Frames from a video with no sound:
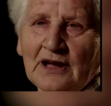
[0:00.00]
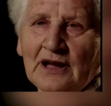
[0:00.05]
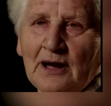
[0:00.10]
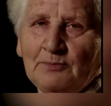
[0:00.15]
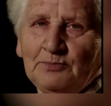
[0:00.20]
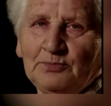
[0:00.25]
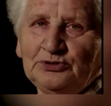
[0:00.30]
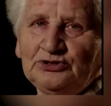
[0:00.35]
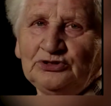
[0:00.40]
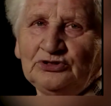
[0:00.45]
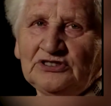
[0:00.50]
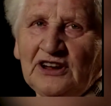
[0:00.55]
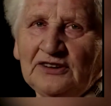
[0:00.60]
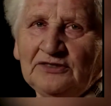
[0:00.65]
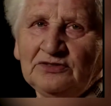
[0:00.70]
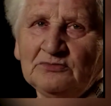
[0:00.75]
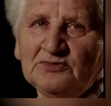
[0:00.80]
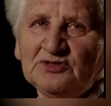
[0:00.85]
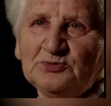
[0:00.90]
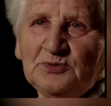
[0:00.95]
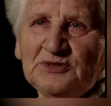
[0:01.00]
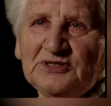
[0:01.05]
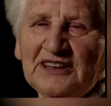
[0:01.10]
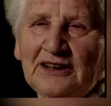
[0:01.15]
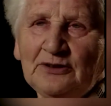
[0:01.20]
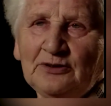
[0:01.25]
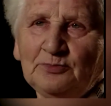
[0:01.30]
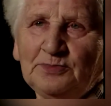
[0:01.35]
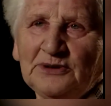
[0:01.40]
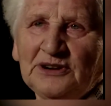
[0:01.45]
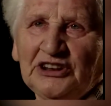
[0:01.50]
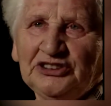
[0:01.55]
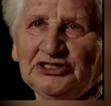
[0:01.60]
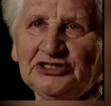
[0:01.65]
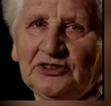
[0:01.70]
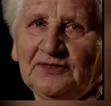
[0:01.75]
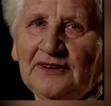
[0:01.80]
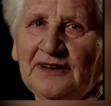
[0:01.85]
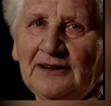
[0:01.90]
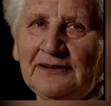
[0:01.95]
A później, jak w tym szpitalu
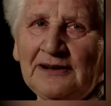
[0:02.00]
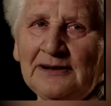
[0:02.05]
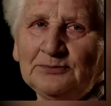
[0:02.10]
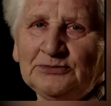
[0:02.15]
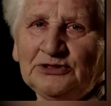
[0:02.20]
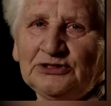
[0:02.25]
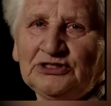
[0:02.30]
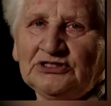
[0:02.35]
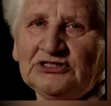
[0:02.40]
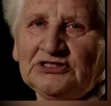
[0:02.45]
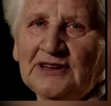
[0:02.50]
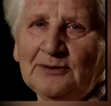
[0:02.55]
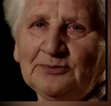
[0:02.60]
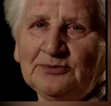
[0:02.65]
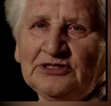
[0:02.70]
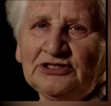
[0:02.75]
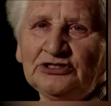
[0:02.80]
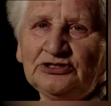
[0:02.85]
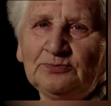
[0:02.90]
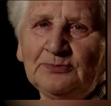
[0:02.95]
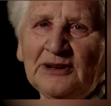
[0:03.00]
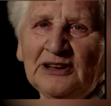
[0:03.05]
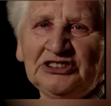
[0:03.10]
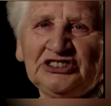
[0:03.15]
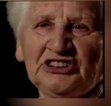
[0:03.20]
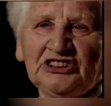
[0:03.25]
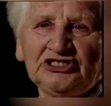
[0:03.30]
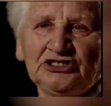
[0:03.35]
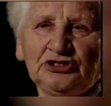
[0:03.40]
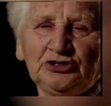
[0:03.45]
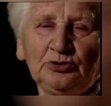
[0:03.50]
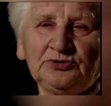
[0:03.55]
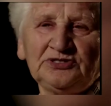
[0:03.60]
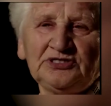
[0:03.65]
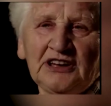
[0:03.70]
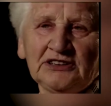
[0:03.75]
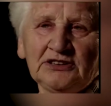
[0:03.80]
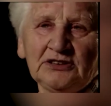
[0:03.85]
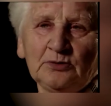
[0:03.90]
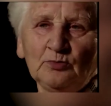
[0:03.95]
pracowałam, no to tam też masa Żydów
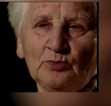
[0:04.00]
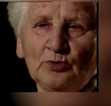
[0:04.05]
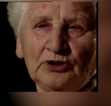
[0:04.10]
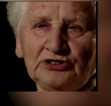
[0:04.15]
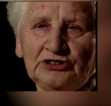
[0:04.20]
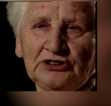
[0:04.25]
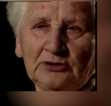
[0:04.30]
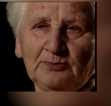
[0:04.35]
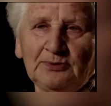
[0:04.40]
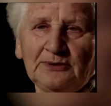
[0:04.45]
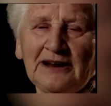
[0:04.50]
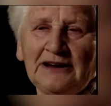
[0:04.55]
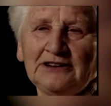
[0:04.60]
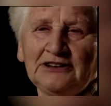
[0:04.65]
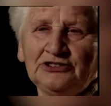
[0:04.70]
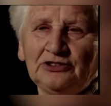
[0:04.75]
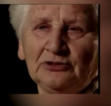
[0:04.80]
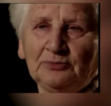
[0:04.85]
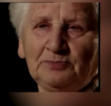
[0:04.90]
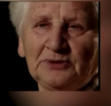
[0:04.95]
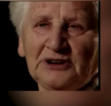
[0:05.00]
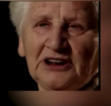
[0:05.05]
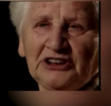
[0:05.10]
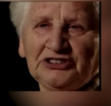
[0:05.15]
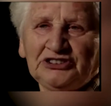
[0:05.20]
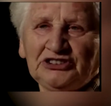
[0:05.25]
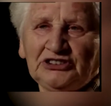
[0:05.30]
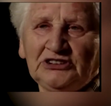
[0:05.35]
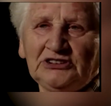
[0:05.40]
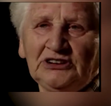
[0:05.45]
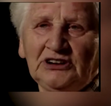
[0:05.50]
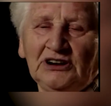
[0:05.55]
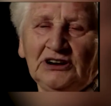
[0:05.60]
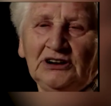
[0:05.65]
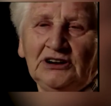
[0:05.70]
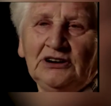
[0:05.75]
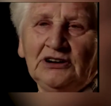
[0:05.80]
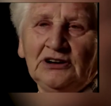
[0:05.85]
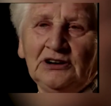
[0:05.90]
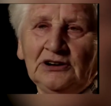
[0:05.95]
takich młodych brali do pracy.
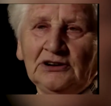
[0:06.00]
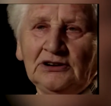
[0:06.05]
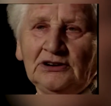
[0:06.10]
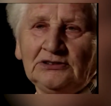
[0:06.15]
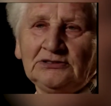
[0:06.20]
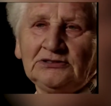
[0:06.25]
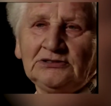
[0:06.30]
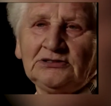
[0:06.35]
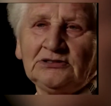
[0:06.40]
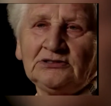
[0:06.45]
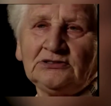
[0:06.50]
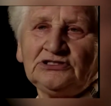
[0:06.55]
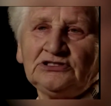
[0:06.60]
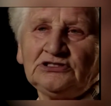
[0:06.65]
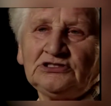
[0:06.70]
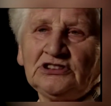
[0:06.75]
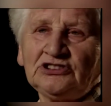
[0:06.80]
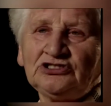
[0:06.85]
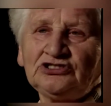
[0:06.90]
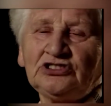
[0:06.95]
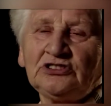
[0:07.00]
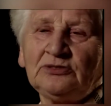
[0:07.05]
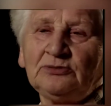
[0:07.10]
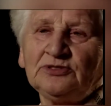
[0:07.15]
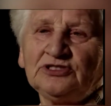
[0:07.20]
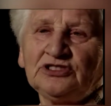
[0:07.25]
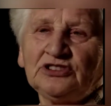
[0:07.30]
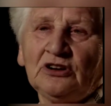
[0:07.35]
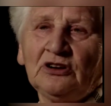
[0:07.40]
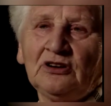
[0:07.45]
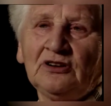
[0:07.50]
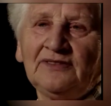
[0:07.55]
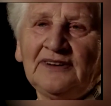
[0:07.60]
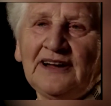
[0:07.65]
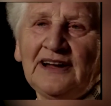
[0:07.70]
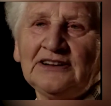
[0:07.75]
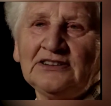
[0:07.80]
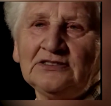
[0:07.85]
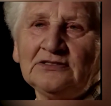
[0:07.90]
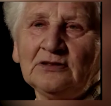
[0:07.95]
No to oni też się
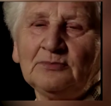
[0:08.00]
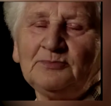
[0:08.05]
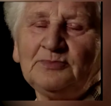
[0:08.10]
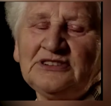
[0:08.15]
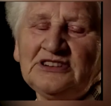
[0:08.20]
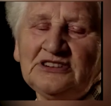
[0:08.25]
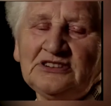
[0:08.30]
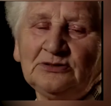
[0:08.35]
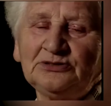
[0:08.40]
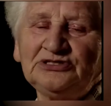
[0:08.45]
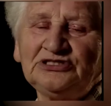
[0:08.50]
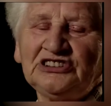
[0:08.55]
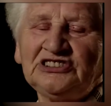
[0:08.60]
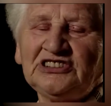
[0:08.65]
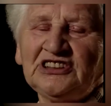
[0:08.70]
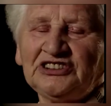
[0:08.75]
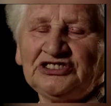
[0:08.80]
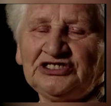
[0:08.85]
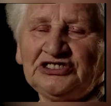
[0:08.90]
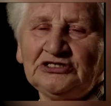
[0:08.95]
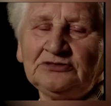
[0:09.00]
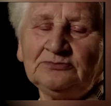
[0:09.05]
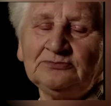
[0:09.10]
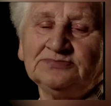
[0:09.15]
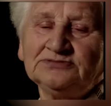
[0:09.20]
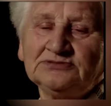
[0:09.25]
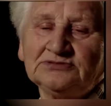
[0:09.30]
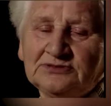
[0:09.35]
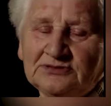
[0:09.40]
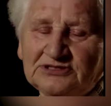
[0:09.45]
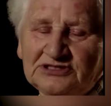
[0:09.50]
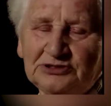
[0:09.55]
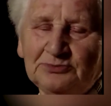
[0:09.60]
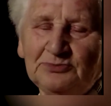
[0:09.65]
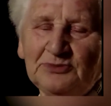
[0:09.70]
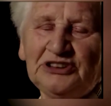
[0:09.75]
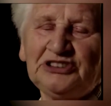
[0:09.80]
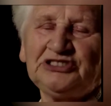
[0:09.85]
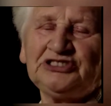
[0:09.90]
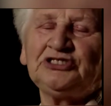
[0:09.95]
chowali. No byli ludzie tacy, ci
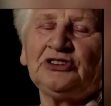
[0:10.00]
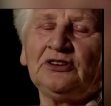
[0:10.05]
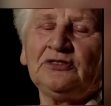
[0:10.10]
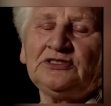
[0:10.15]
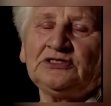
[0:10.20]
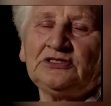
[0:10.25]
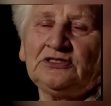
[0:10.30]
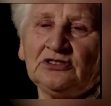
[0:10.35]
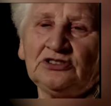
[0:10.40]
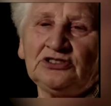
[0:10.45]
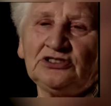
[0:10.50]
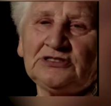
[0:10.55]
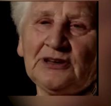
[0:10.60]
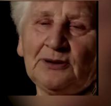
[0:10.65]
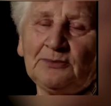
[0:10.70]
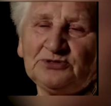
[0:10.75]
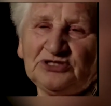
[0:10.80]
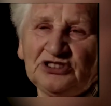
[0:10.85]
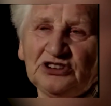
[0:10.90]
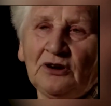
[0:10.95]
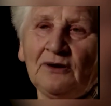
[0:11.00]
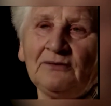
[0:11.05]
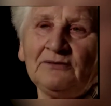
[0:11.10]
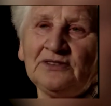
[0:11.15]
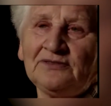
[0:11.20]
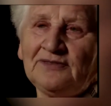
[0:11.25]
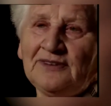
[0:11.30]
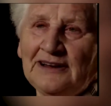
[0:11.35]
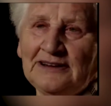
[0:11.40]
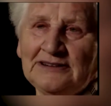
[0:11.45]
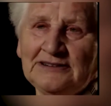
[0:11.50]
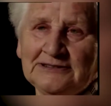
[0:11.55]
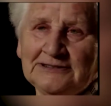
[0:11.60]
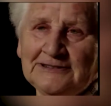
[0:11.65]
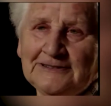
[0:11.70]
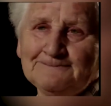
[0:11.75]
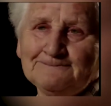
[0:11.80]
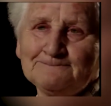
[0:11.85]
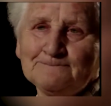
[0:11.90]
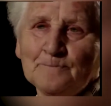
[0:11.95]
miejscowi, no ich tam przechowywali,
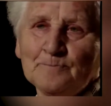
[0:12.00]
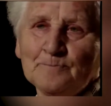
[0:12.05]
nie?